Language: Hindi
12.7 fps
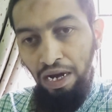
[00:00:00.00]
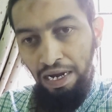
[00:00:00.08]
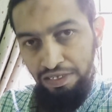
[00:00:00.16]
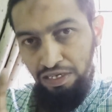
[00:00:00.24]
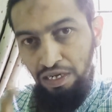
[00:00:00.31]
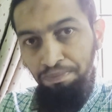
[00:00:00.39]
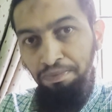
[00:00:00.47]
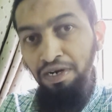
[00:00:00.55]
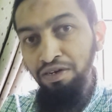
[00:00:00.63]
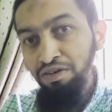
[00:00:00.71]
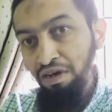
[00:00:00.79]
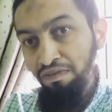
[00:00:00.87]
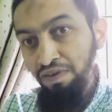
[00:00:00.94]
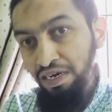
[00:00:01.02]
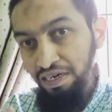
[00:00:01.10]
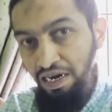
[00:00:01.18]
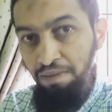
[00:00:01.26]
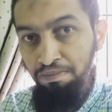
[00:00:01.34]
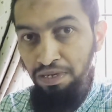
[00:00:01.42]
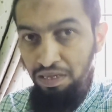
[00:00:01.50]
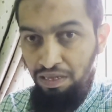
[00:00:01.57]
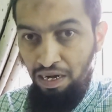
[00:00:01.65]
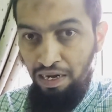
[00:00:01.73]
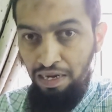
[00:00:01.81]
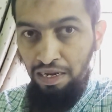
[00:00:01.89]
अच्छा फिर ट्रैवलिंग टाइम भी
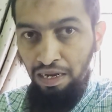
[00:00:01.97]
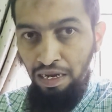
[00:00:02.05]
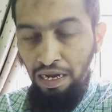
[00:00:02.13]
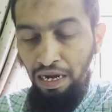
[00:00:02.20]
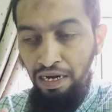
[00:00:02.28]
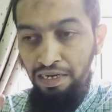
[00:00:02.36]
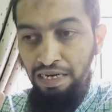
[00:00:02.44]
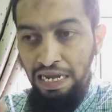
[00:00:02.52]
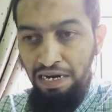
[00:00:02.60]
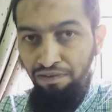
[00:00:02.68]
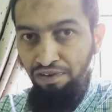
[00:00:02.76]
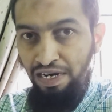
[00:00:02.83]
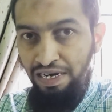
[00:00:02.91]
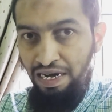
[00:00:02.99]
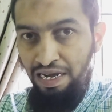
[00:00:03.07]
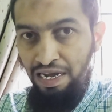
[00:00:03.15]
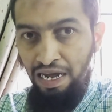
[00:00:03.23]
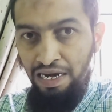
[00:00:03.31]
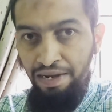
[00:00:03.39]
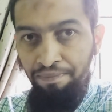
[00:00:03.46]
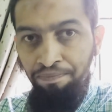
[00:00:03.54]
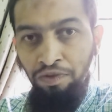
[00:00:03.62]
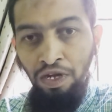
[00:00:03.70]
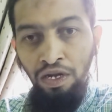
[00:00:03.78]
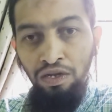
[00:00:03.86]
इतना ही अगर डायरेक्ट फ़्लाइट लेके आ रहा है
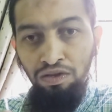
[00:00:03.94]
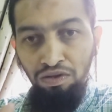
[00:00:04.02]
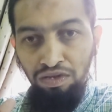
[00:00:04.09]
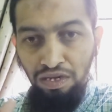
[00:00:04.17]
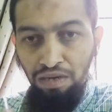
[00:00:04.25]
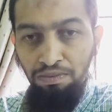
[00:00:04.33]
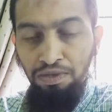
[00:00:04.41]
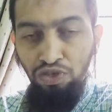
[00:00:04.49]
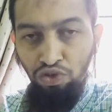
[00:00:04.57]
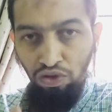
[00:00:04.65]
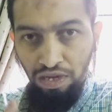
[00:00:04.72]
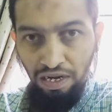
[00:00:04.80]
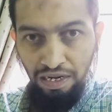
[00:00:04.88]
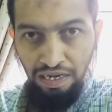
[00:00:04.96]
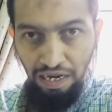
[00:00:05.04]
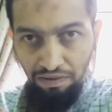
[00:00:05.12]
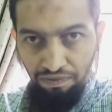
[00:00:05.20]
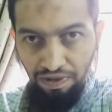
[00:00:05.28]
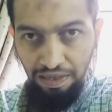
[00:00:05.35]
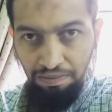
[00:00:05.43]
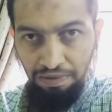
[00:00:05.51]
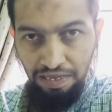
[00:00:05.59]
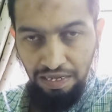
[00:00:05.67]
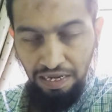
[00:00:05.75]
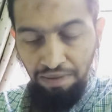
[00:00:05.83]
तो तकरीबन चौदह घंटे की फ़्लाइट
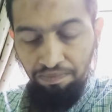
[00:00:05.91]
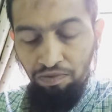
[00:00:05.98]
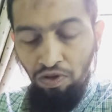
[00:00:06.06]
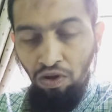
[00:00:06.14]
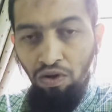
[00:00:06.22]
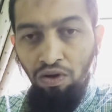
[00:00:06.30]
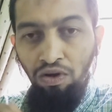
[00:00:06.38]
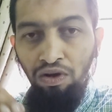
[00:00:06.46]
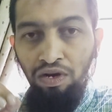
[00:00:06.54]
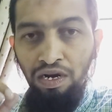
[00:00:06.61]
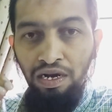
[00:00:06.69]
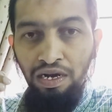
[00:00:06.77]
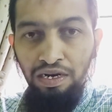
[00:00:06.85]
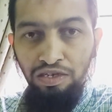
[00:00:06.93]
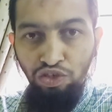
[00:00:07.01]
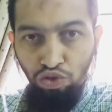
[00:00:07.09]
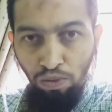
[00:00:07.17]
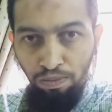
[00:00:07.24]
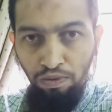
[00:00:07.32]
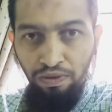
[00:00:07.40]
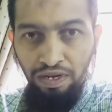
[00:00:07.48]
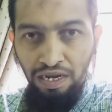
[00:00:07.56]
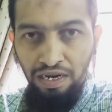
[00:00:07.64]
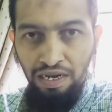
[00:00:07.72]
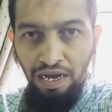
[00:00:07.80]
बनती है और अगर स्टॉप ओवर
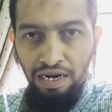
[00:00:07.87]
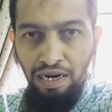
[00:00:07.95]
करके आ